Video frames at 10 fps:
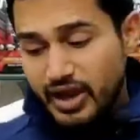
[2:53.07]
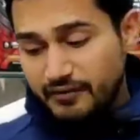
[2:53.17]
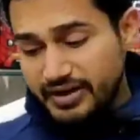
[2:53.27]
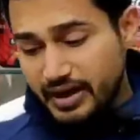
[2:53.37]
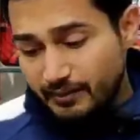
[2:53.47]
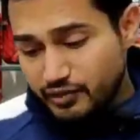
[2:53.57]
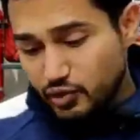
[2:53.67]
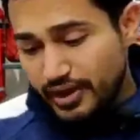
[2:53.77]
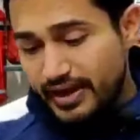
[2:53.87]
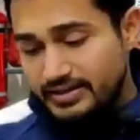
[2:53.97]
अभी हम
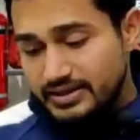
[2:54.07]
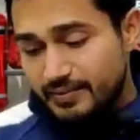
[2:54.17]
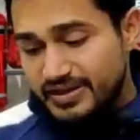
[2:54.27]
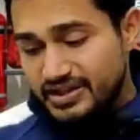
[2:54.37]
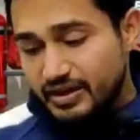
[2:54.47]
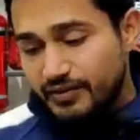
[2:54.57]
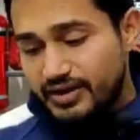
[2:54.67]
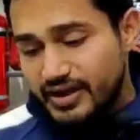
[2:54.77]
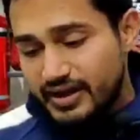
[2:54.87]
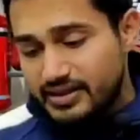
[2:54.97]
जो है इसका बी सी डबल
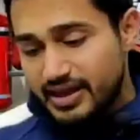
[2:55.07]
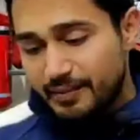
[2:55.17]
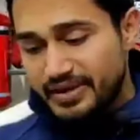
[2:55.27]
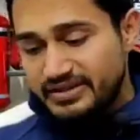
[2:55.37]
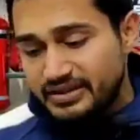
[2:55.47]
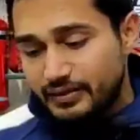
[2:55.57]
ए देख लेते हैं बी सी